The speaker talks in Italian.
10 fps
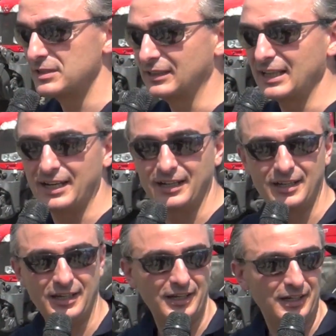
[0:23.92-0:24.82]
constatare è
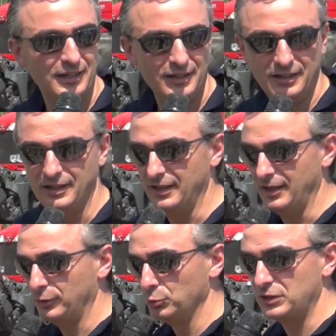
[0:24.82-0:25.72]
che
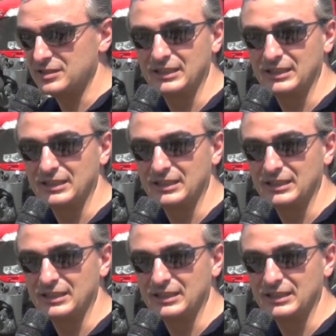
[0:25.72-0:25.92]
eh, tutti